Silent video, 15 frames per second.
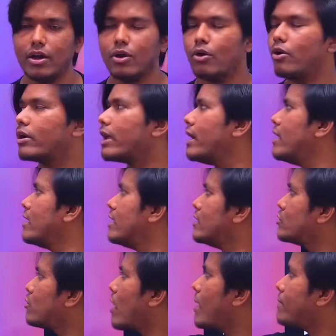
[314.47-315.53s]
ओके
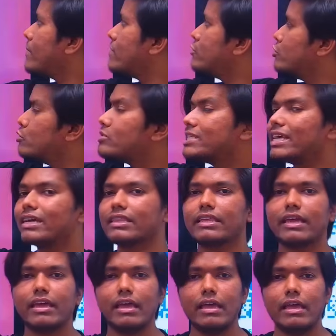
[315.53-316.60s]
तो आप जुड़ सकते
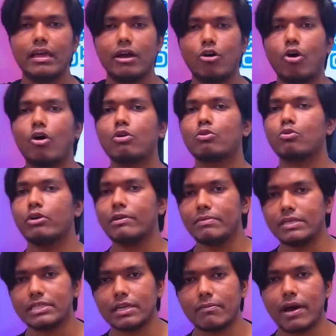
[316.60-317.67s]
हैं और कोई भी
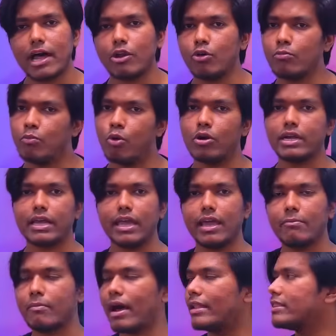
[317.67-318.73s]
सवाल हो बोट के
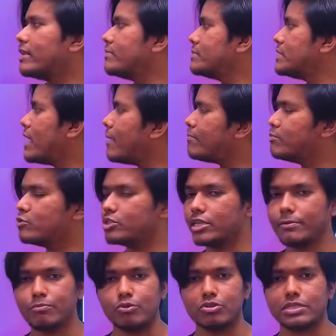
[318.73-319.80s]
माध्यम से आप मुझसे
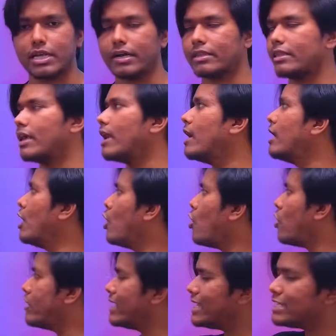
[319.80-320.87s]
पूछ सकते हैं
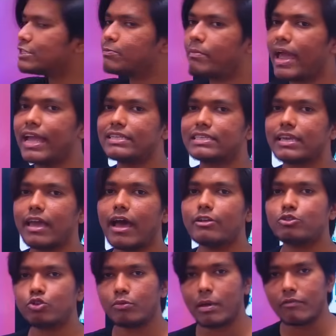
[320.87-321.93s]
और इस मैच का
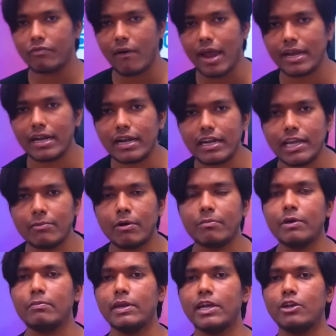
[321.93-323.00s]
जो मैं फाइनल टीम अभी
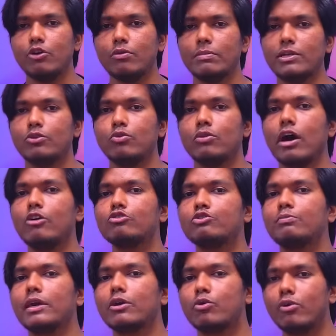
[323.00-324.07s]
वीडियो में दूंगा
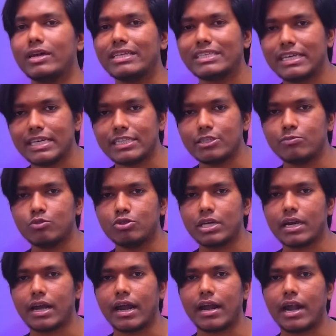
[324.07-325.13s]
उसमें कोई चेंज मुझे
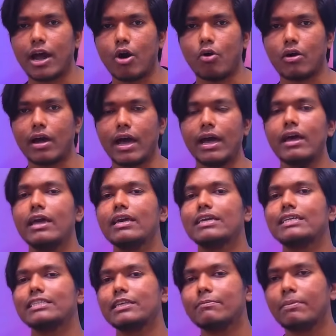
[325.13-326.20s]
करना होगा
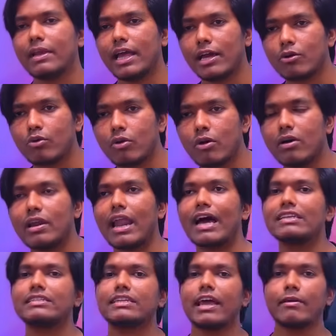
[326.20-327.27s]
किसी प्लेयर को
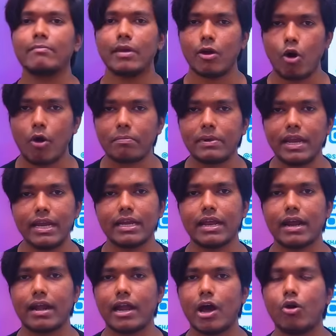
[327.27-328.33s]
लास्ट टाइम में अपडेट
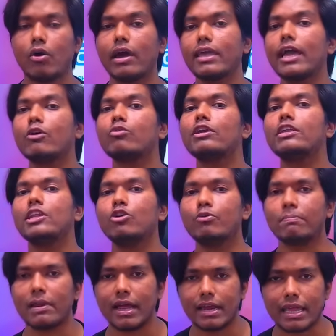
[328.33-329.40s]
करना होगा या कोई न्यू
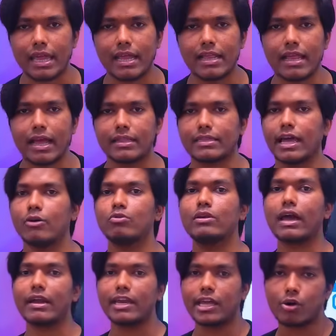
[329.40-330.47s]
प्लेयर खेल जाता है
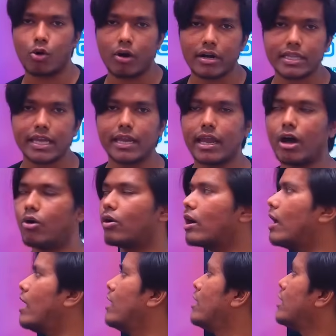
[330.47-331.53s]
उनका रिकॉर्ड देना
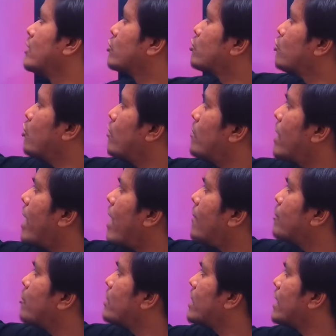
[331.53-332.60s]
होगा तो वो मैं
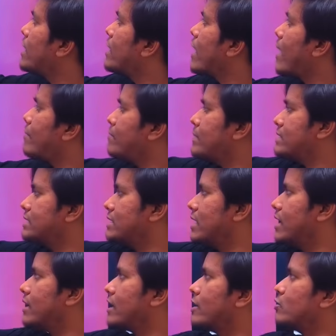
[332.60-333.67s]
आपको टेलीग्राम पे
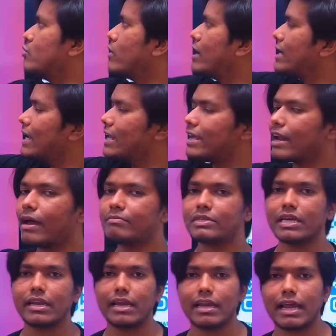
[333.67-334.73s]
शेयर कर दूंगा टेलीग्राम
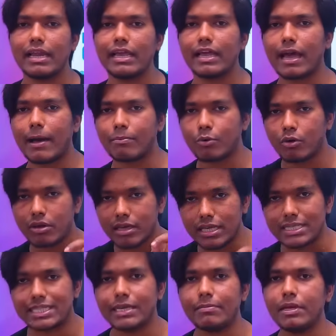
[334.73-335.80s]
चैनल का लिंक आपको
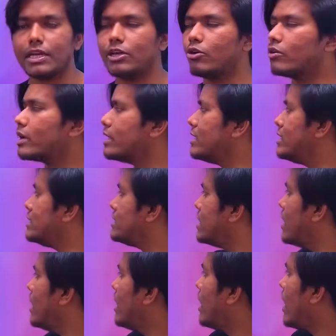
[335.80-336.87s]
इसी वीडियो के
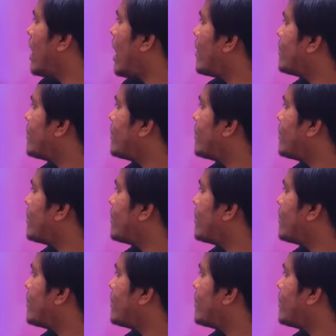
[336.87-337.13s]
नीचे आप